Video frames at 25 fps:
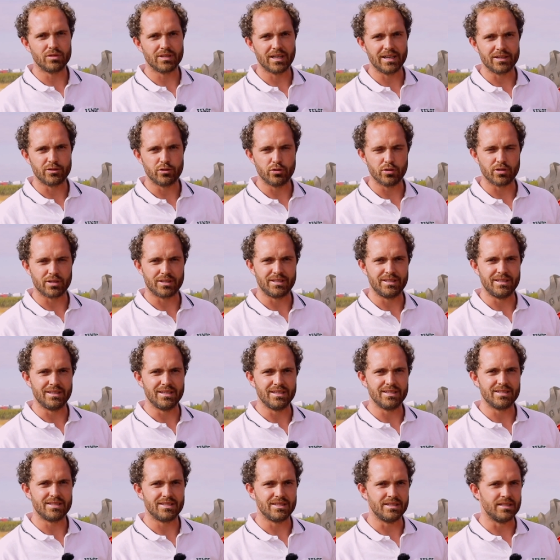du tracteur
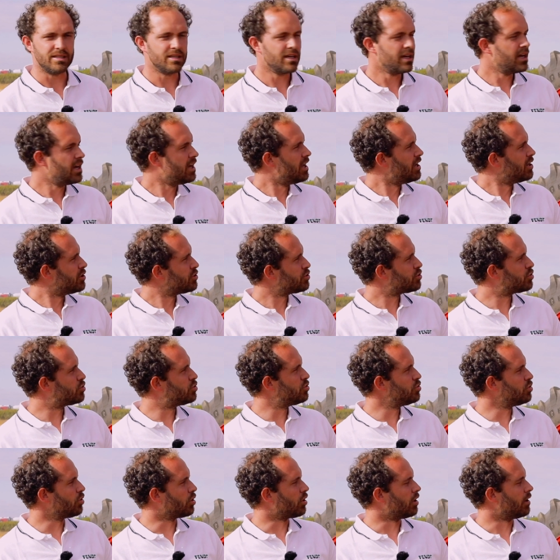qui est ici
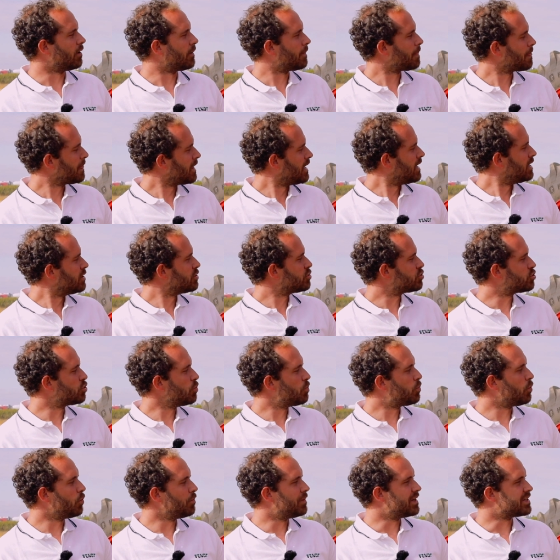sur
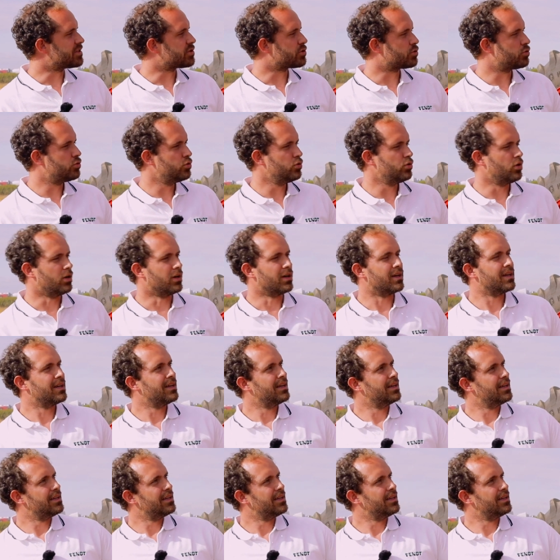ce pont bascule.